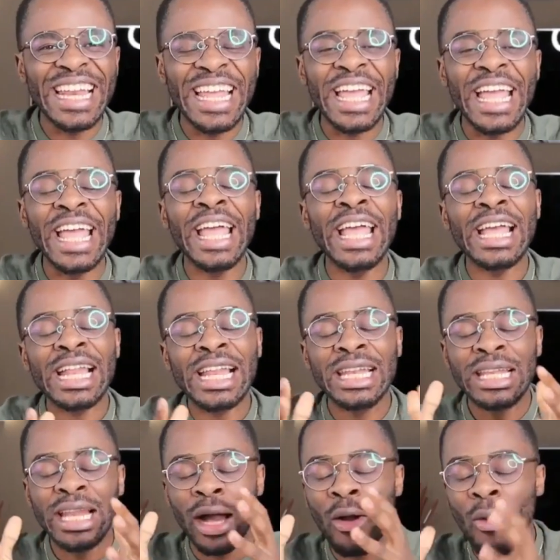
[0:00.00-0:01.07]
quelle est
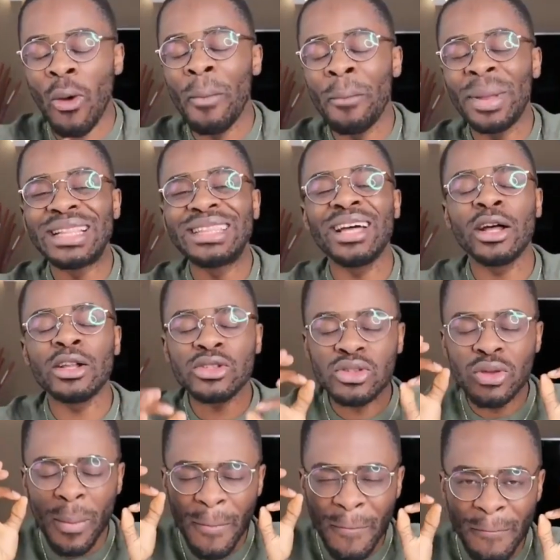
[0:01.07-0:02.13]
la
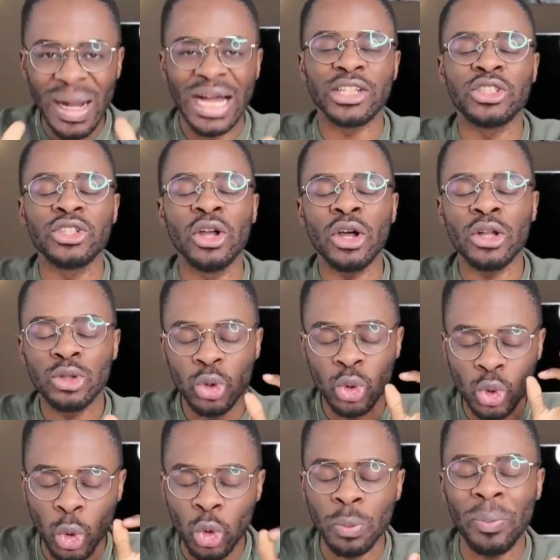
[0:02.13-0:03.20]
compétence majeure de
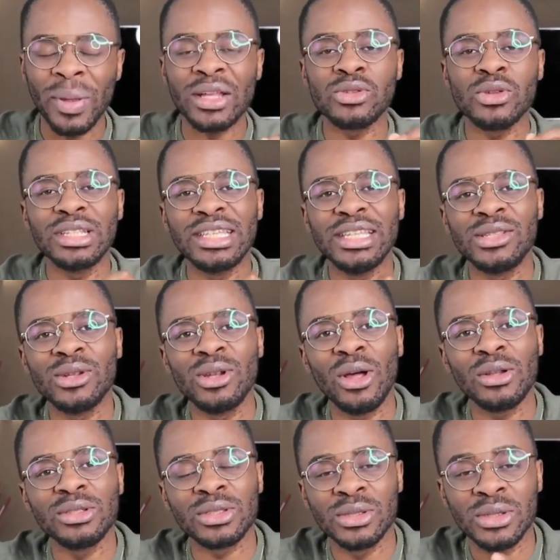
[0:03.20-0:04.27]
toute personne qui se
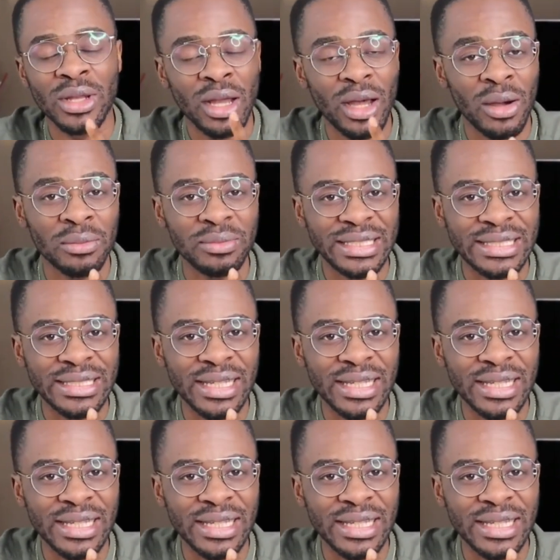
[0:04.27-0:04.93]
lance en